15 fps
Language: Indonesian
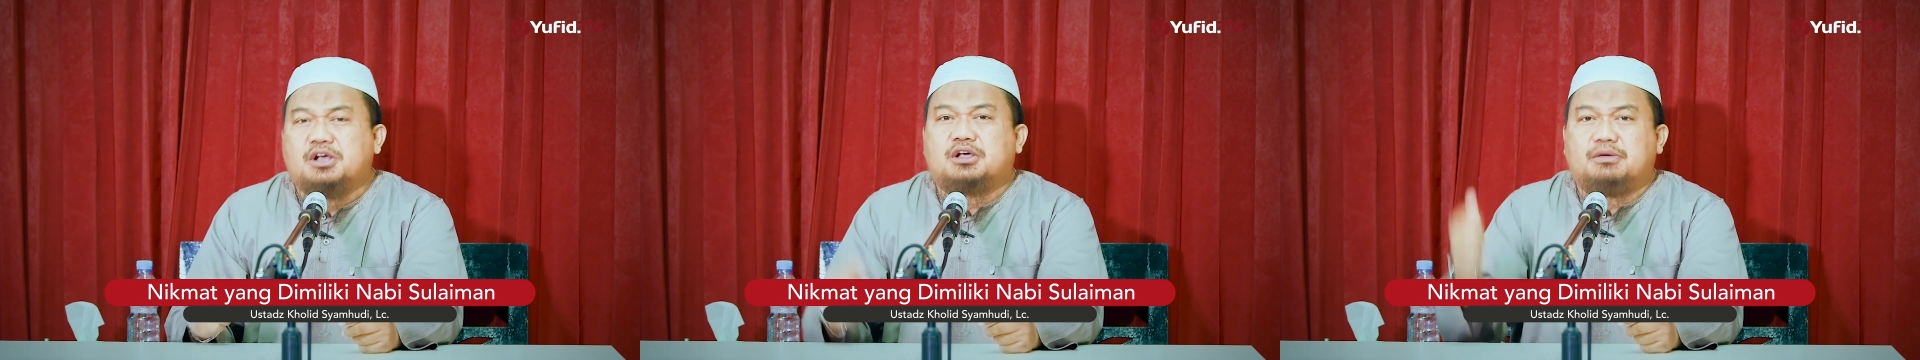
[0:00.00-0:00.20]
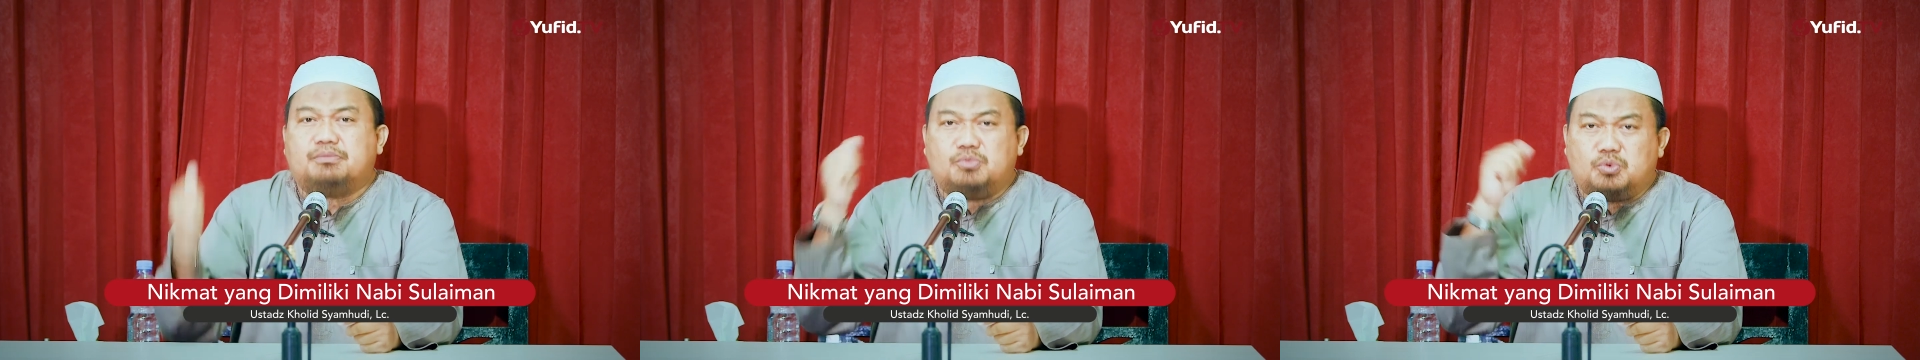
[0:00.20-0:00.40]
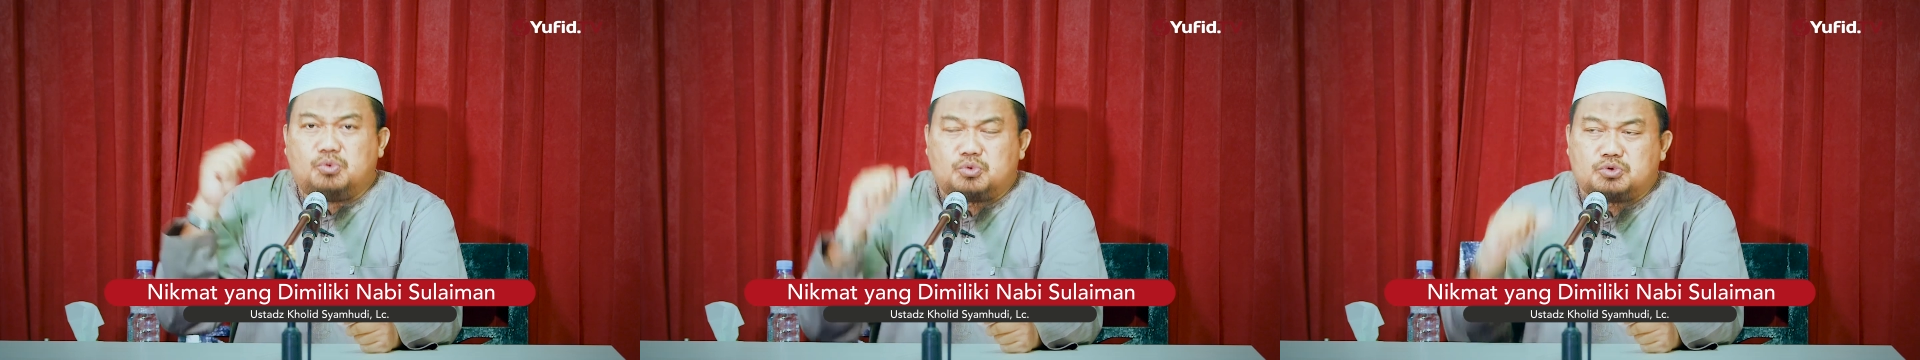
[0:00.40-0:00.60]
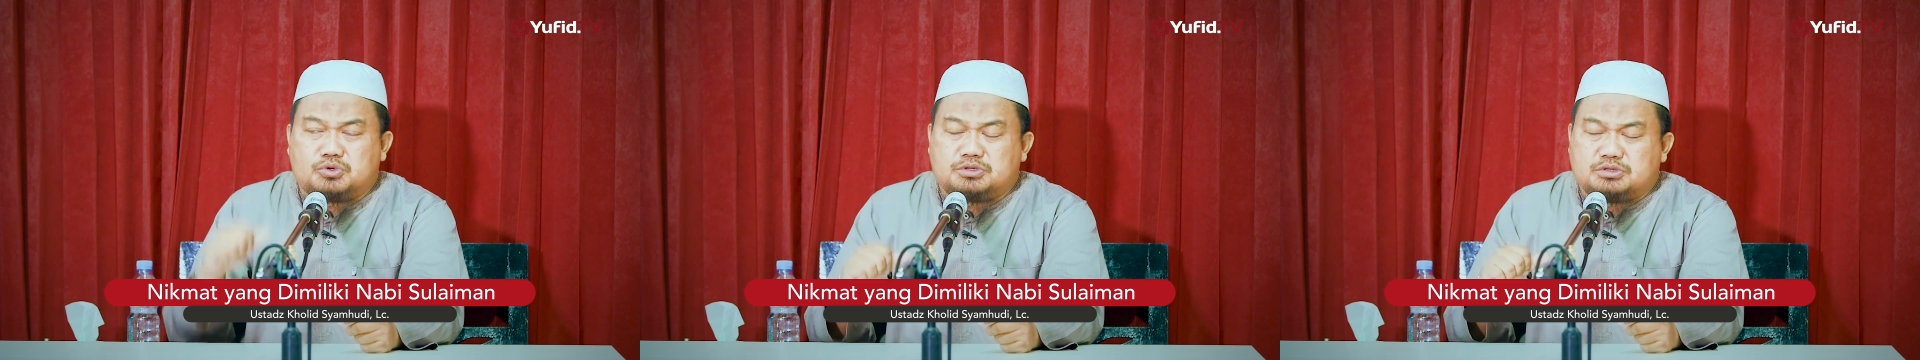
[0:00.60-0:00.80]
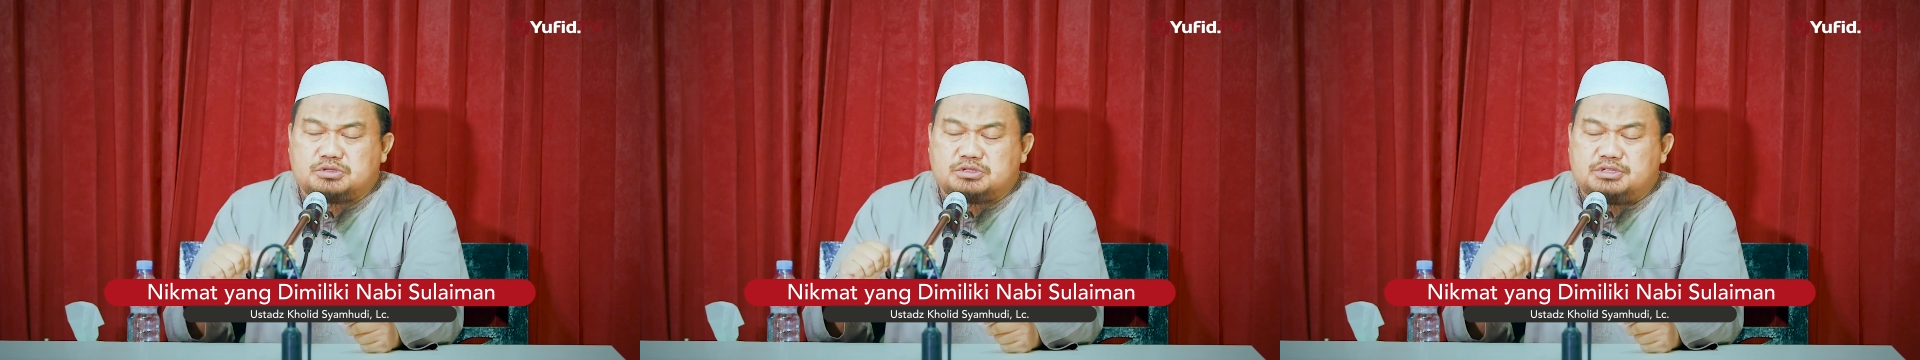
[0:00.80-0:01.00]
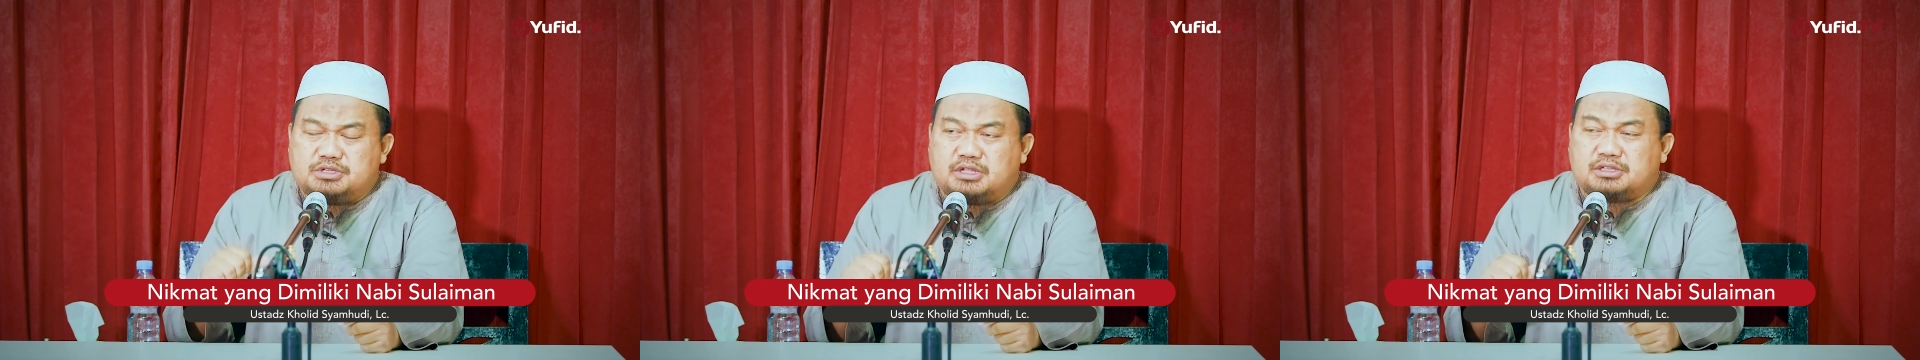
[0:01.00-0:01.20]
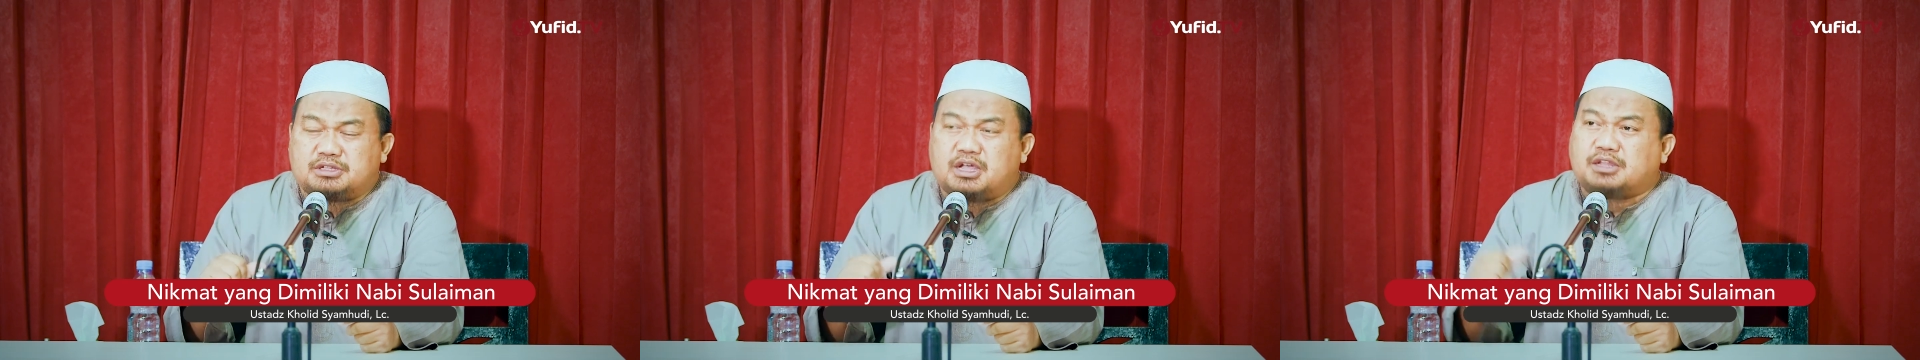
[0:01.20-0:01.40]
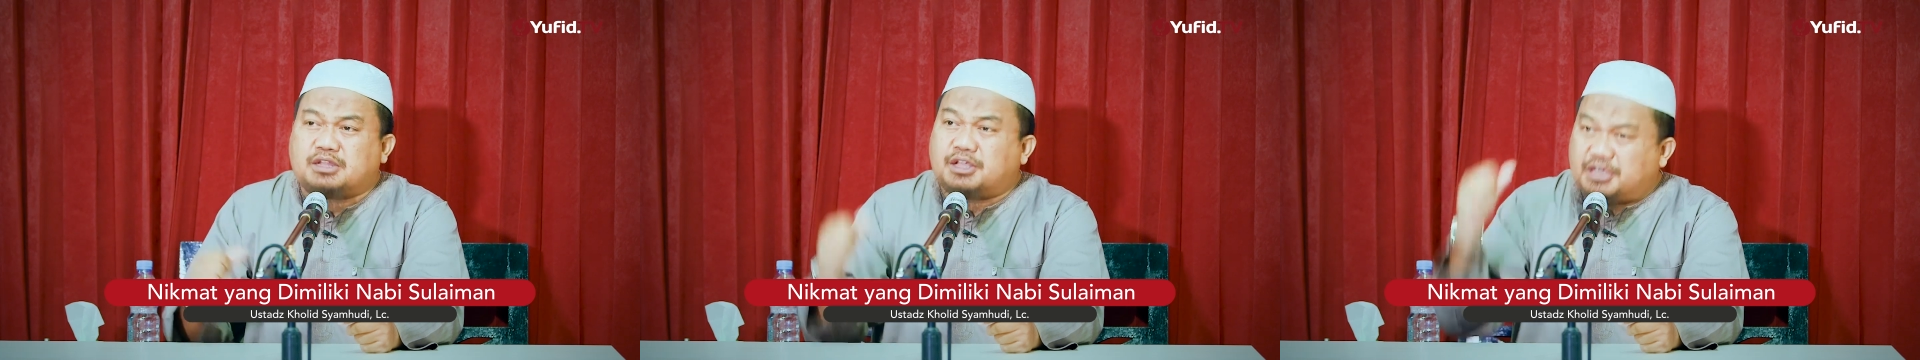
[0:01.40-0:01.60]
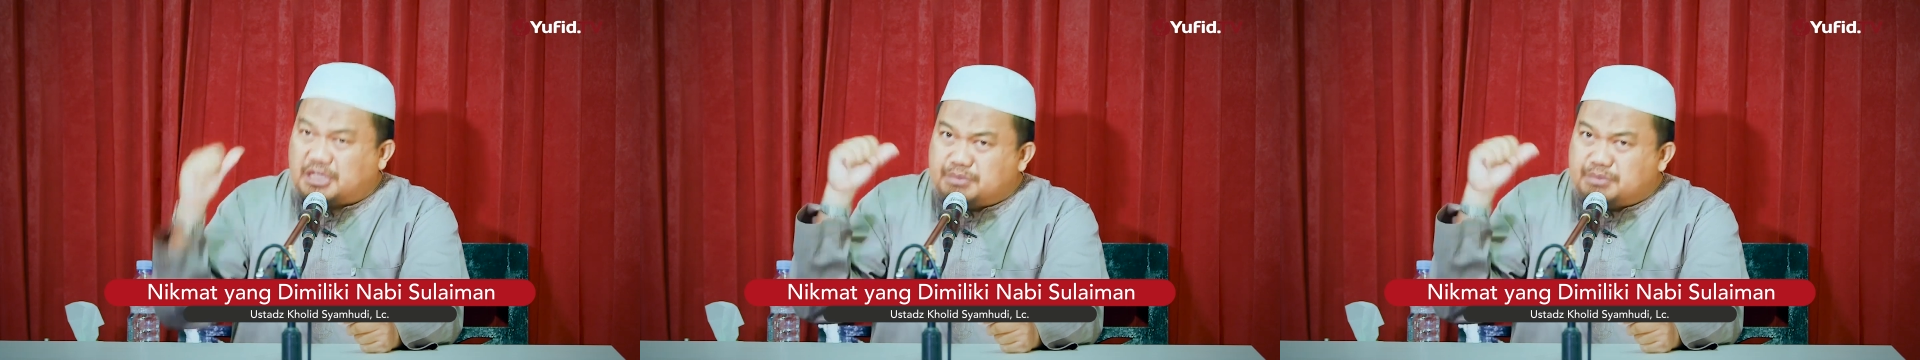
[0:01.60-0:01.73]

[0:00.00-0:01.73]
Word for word: kemudian karena